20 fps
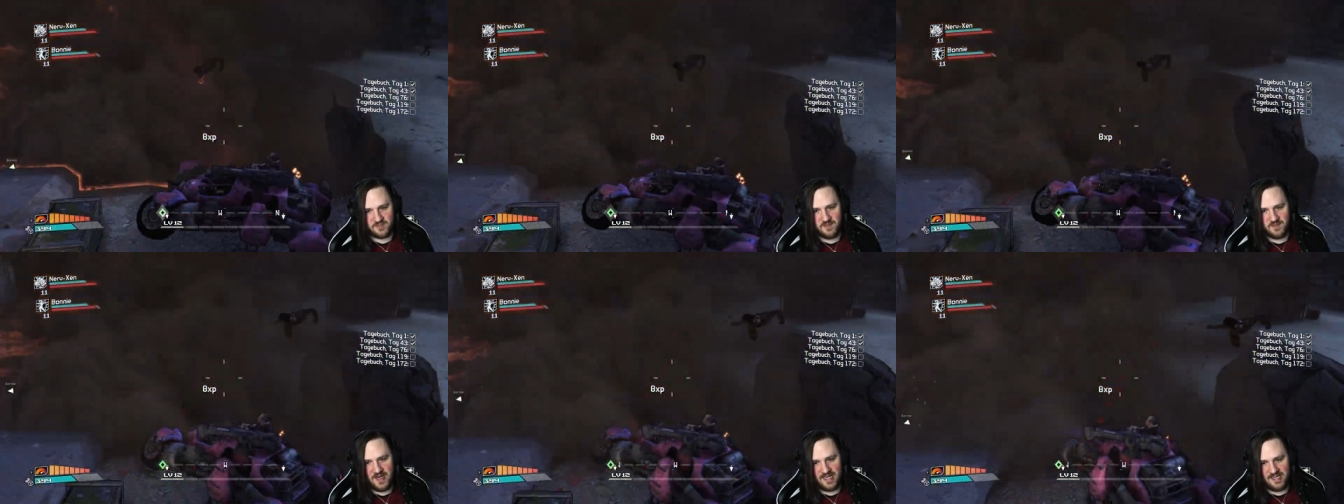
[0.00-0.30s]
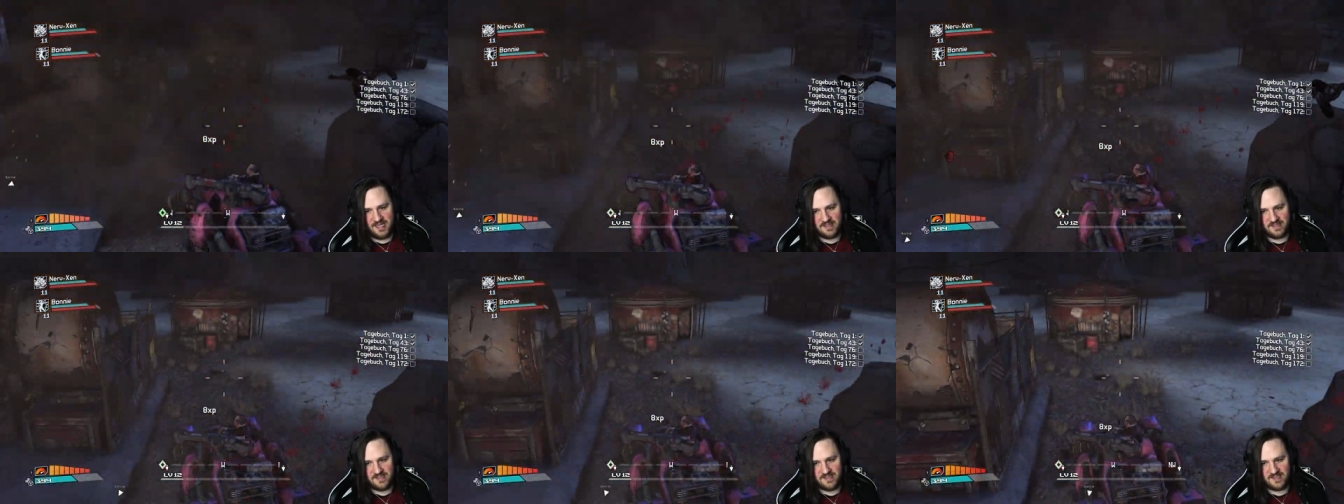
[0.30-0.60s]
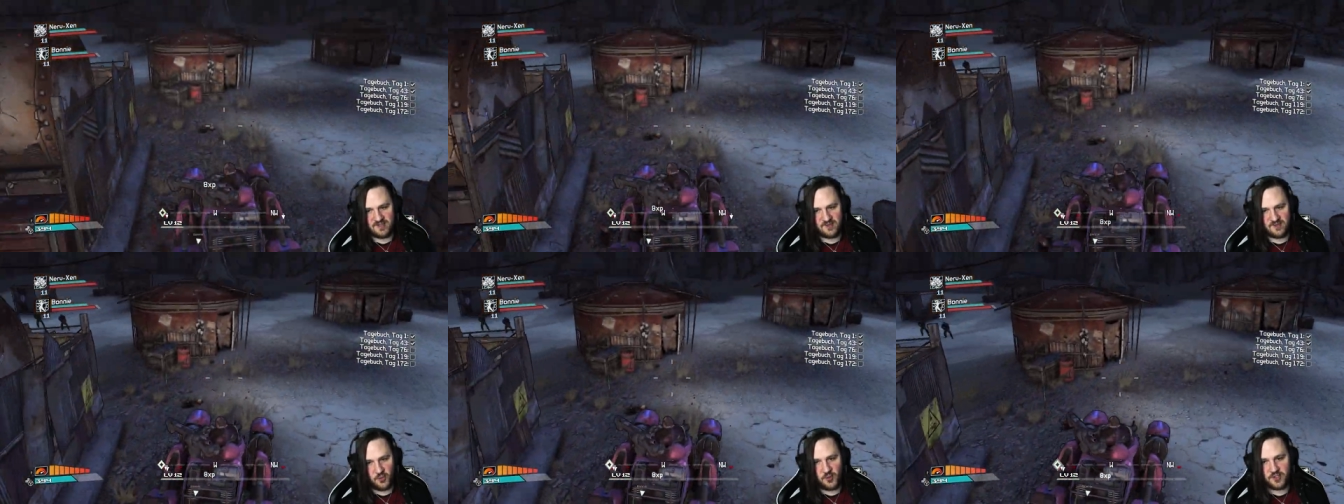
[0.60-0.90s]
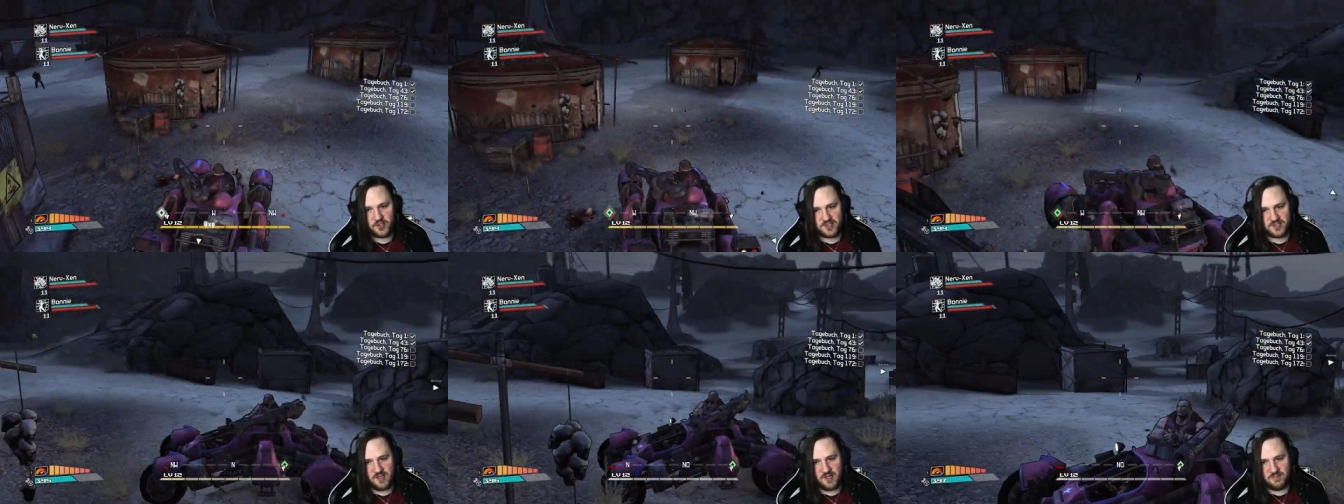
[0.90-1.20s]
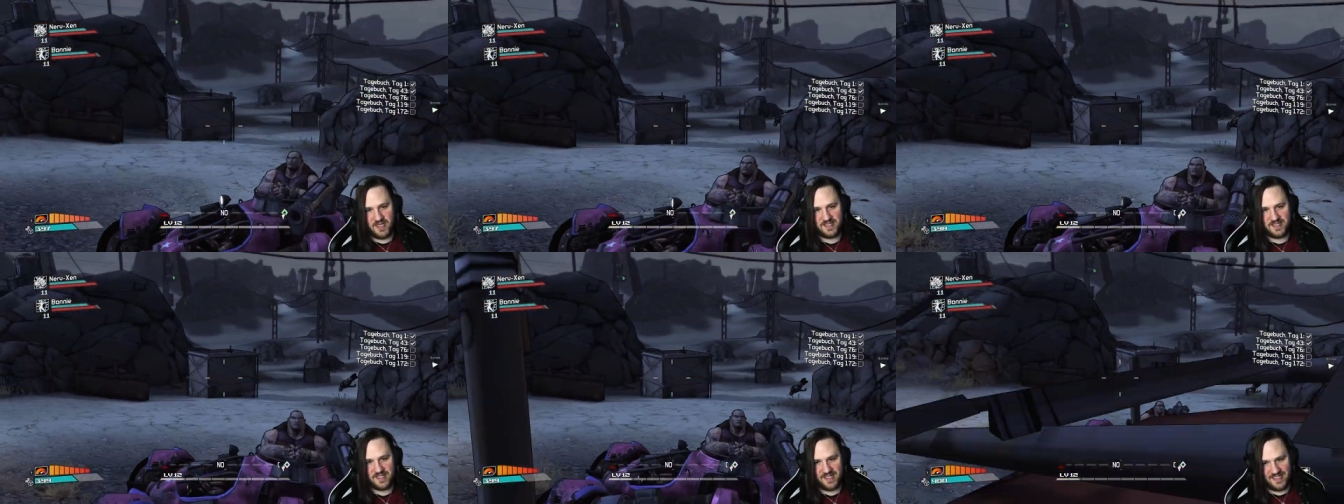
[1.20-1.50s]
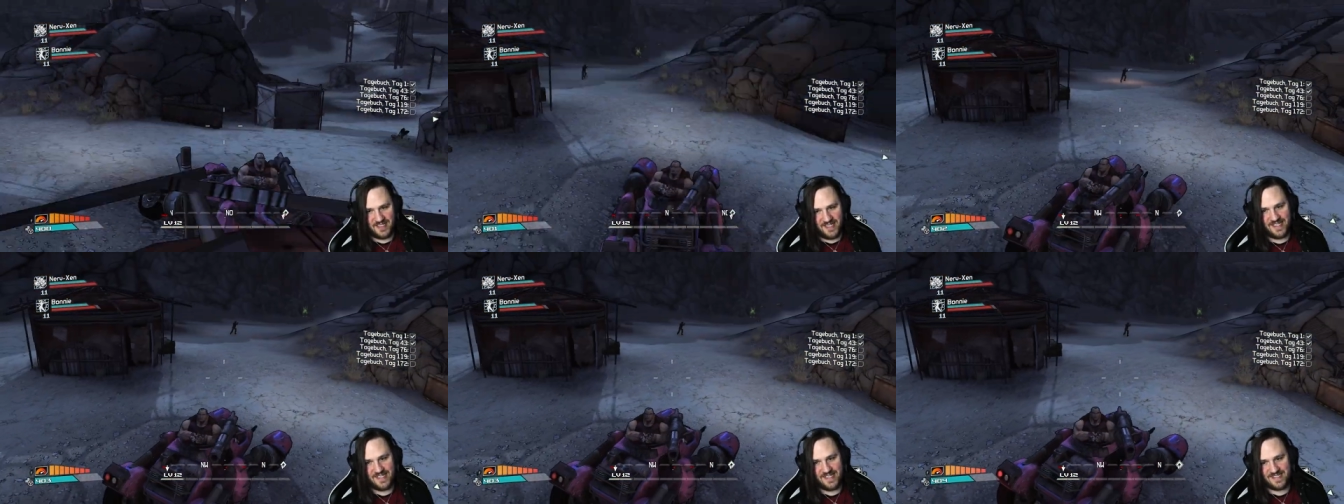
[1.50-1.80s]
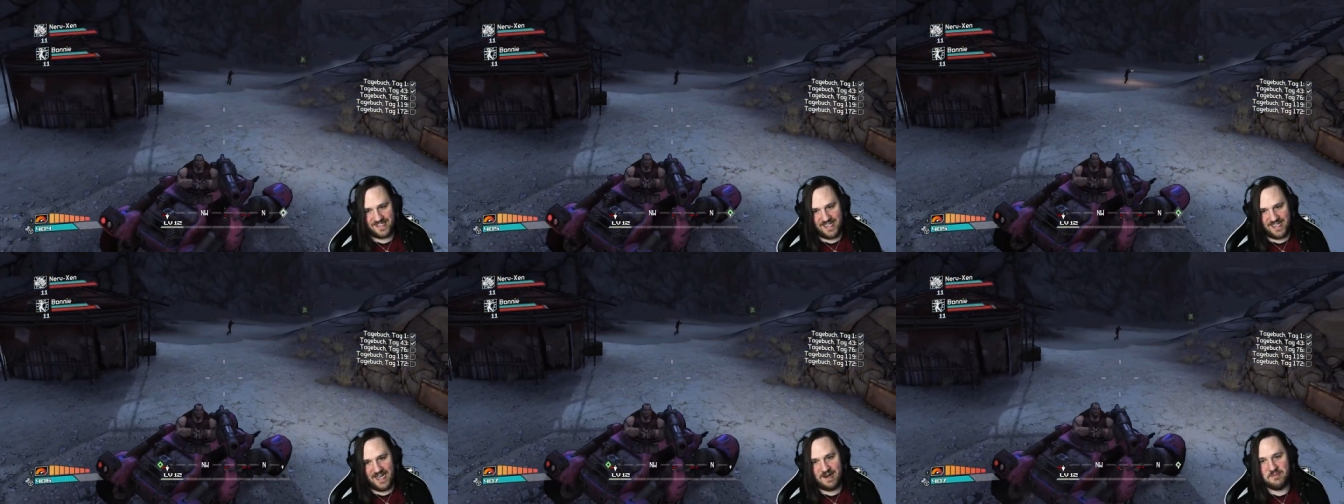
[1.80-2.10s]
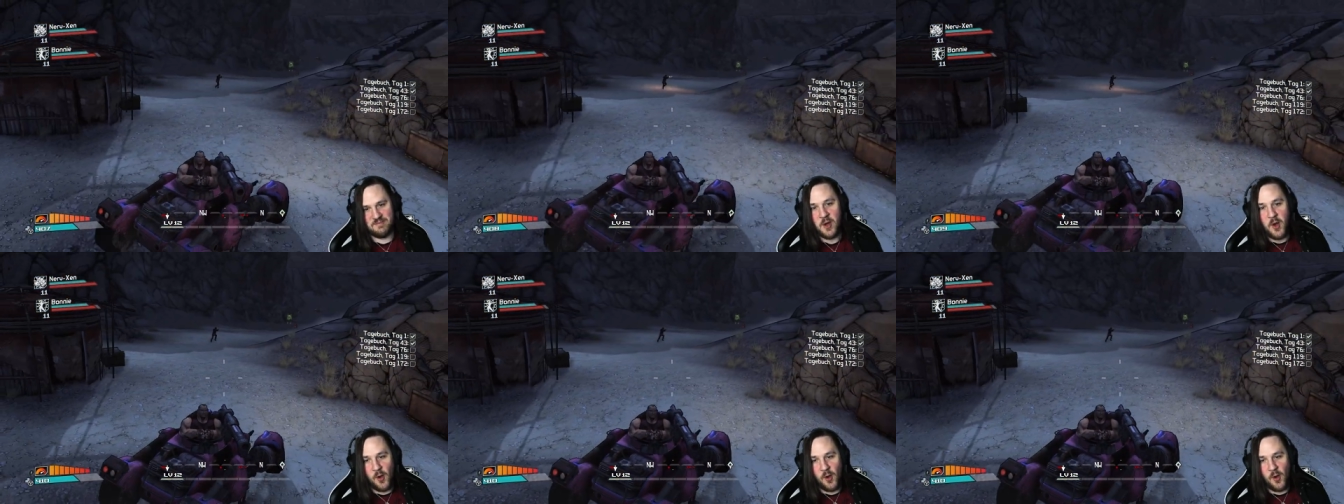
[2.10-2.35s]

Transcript: Mal, als ich gedrückt habe, eine Rakete kam.